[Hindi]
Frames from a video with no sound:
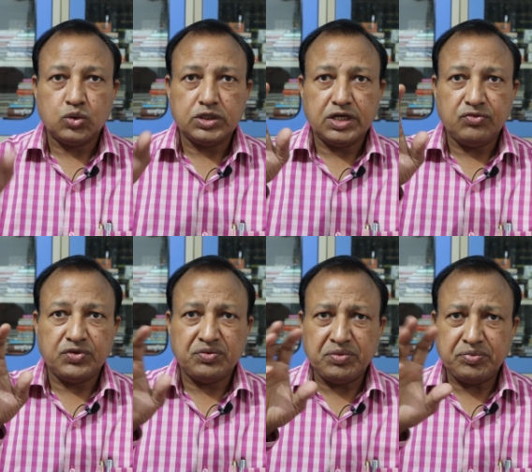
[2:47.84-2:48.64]
तो ये
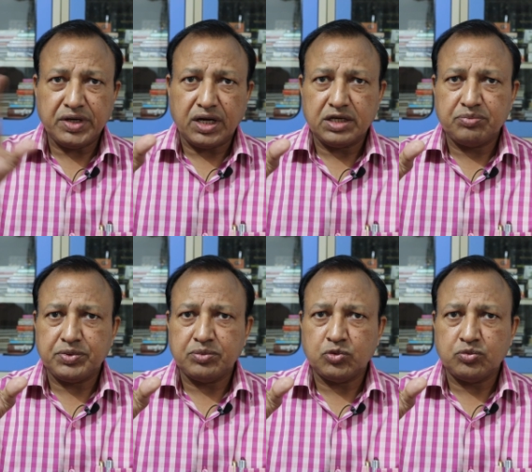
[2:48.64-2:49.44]

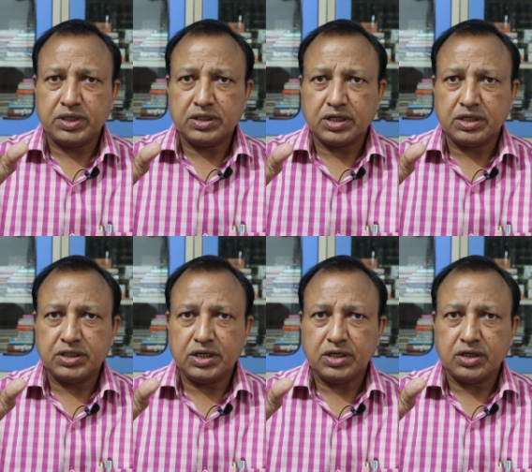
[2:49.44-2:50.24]
वी मूवमेंट के
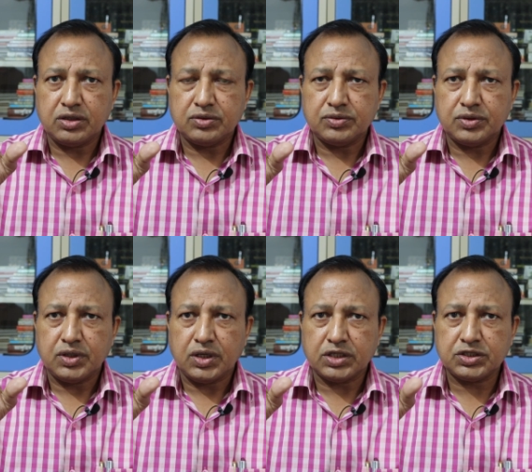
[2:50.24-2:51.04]
लिए
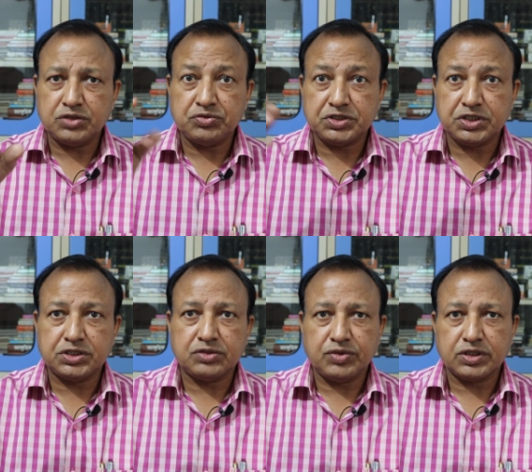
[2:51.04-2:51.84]
अति
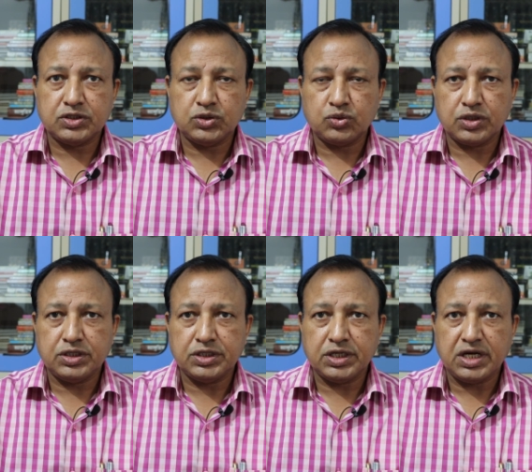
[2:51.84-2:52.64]
विशिष्ट व्यक्तियों
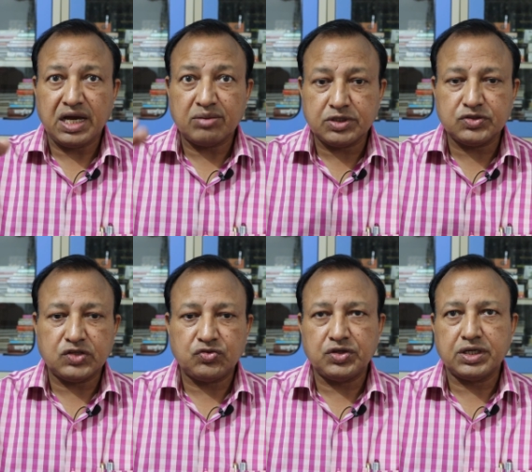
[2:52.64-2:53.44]
के लिए
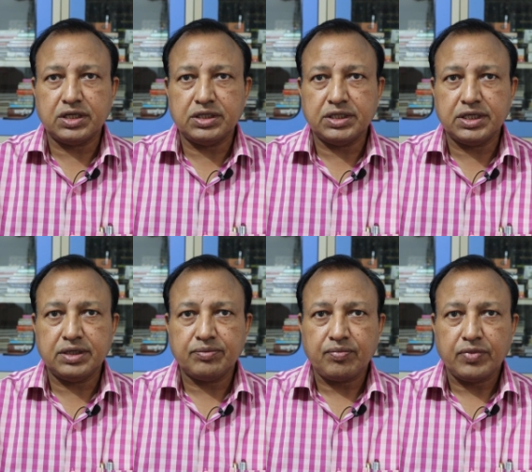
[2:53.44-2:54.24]
एमरजेंसी के लिए
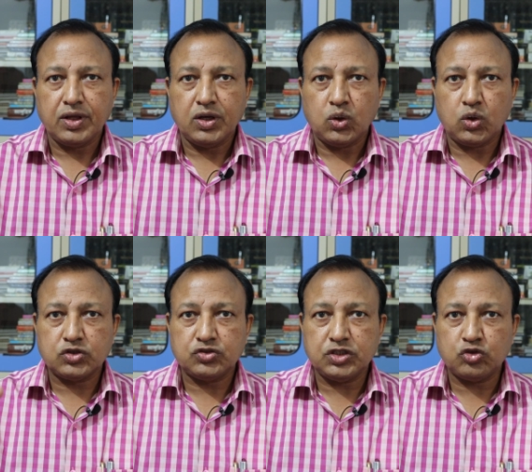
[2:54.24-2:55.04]

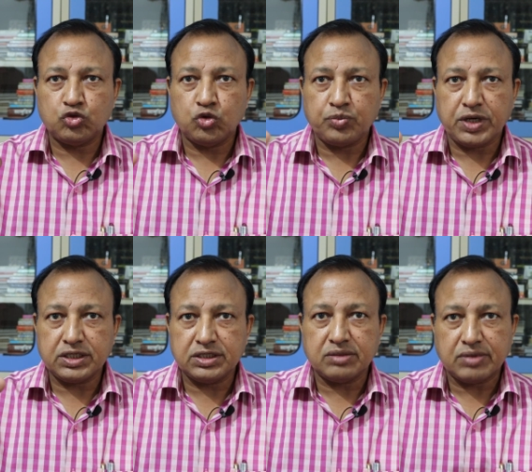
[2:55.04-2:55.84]
और चीज़ें
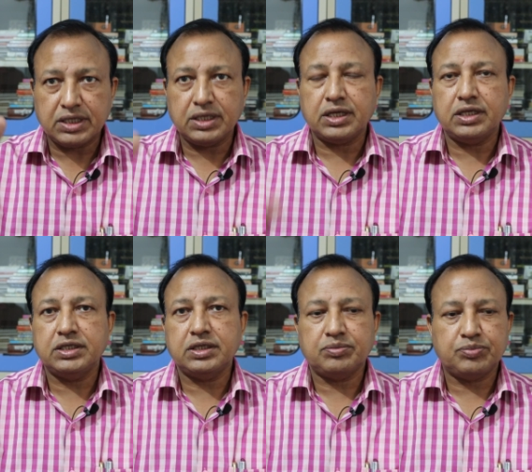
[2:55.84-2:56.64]
छुपाने दबाने के
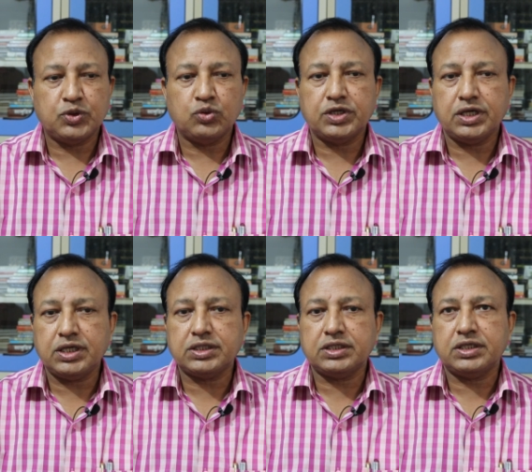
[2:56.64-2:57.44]
लिए प्रयोग
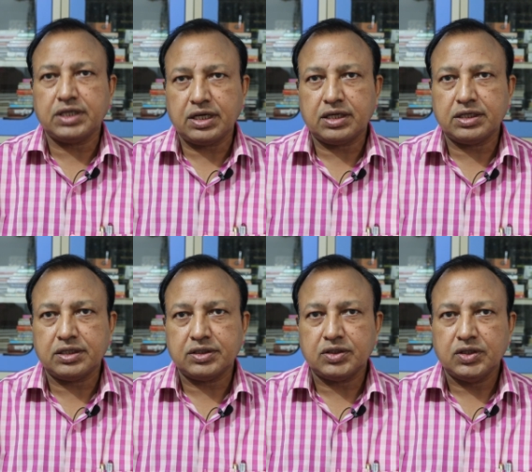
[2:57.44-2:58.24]
किए जाते थे
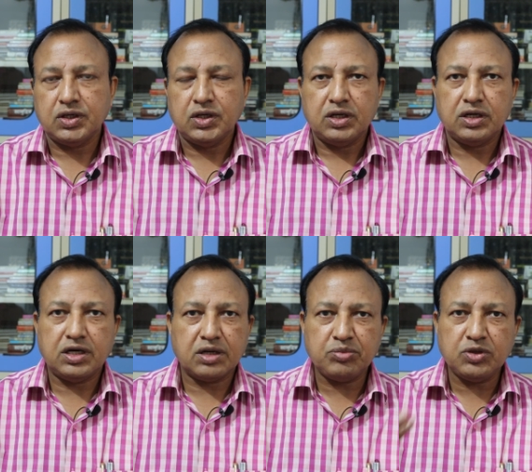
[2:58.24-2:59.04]
तयखाना
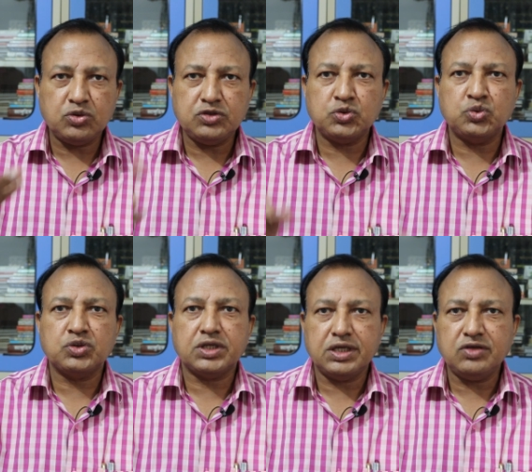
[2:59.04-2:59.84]
घर में कोई
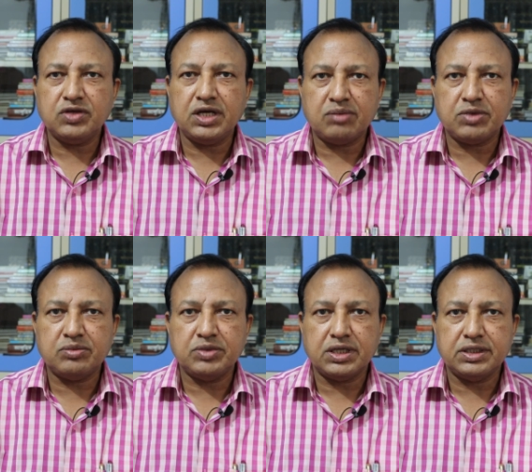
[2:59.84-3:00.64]
ज़रूरत नहीं है इसकी आम
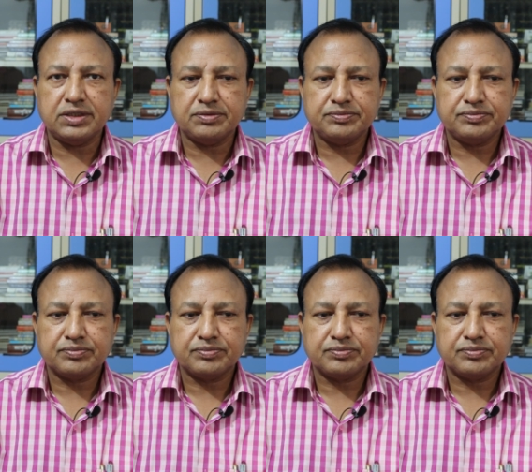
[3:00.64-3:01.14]
आदमी के लिए